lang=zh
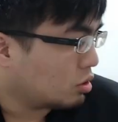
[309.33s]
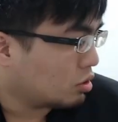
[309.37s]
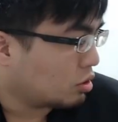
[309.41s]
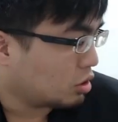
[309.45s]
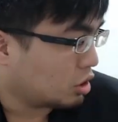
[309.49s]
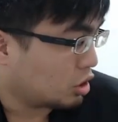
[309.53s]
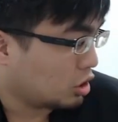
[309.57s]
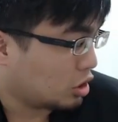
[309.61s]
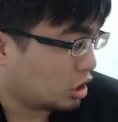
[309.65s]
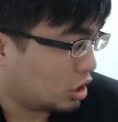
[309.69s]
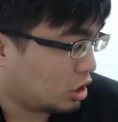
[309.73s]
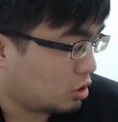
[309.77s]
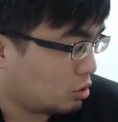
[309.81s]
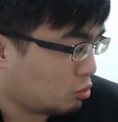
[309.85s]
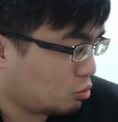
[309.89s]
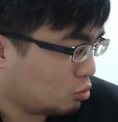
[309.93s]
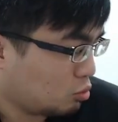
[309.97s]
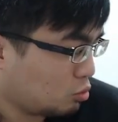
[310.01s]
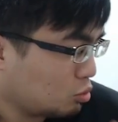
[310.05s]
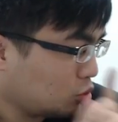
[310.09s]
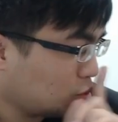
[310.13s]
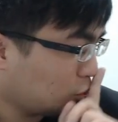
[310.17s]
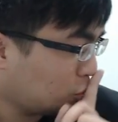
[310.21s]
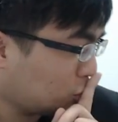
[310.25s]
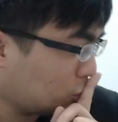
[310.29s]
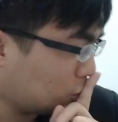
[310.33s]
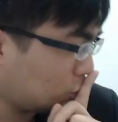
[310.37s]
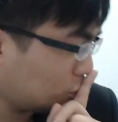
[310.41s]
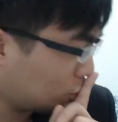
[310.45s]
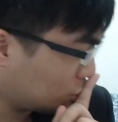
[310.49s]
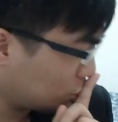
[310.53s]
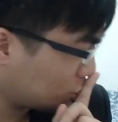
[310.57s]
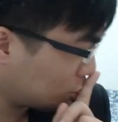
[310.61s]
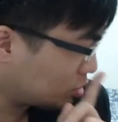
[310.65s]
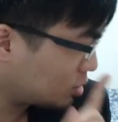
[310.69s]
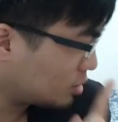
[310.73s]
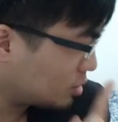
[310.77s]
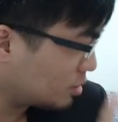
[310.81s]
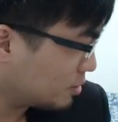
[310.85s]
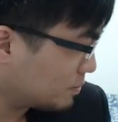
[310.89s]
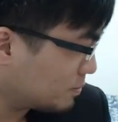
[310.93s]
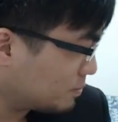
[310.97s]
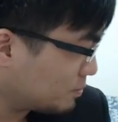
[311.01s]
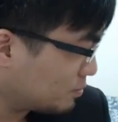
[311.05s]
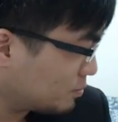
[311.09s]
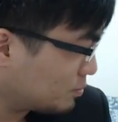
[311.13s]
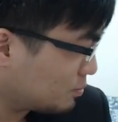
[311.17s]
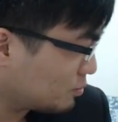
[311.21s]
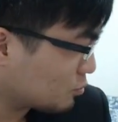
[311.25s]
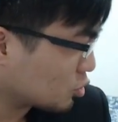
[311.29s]
弟弟，嘘，
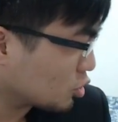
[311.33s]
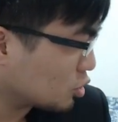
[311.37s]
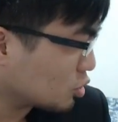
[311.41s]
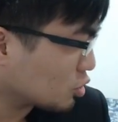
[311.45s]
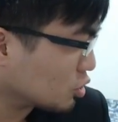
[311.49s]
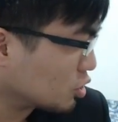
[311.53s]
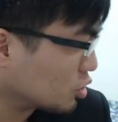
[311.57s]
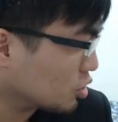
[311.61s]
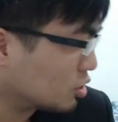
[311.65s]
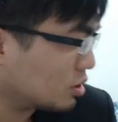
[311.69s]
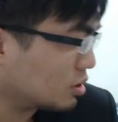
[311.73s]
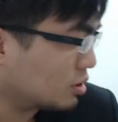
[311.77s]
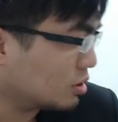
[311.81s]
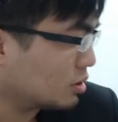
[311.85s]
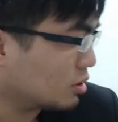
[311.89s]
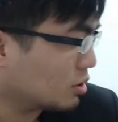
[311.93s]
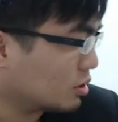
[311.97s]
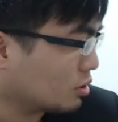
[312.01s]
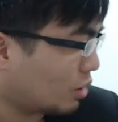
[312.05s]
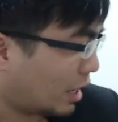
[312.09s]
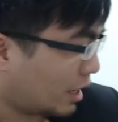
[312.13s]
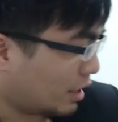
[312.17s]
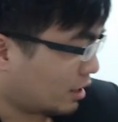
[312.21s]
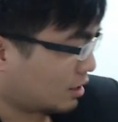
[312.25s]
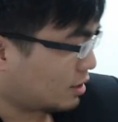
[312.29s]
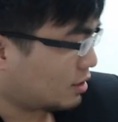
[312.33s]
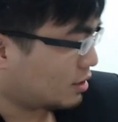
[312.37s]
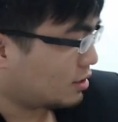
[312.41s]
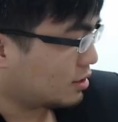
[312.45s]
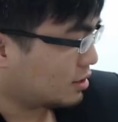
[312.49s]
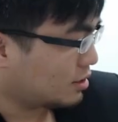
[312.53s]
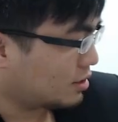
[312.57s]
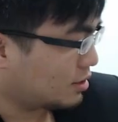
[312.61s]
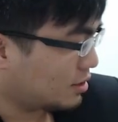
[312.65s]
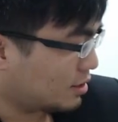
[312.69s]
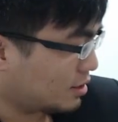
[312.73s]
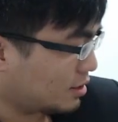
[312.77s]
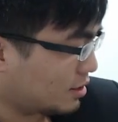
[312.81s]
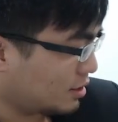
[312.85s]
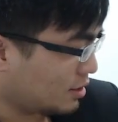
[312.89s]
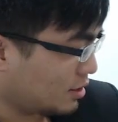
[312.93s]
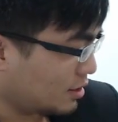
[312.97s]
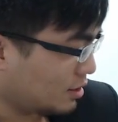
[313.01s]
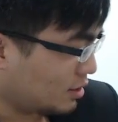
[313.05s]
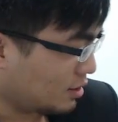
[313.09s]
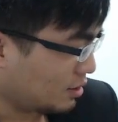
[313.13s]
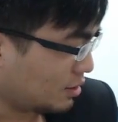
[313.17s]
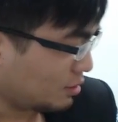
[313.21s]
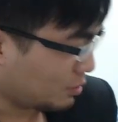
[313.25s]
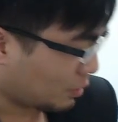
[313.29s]
乖，
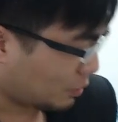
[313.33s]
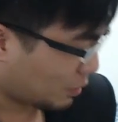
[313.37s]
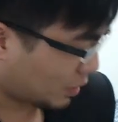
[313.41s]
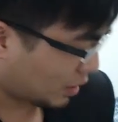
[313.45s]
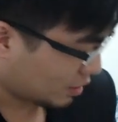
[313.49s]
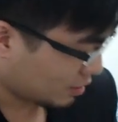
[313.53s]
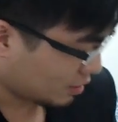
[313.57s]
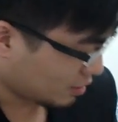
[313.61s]
爸爸，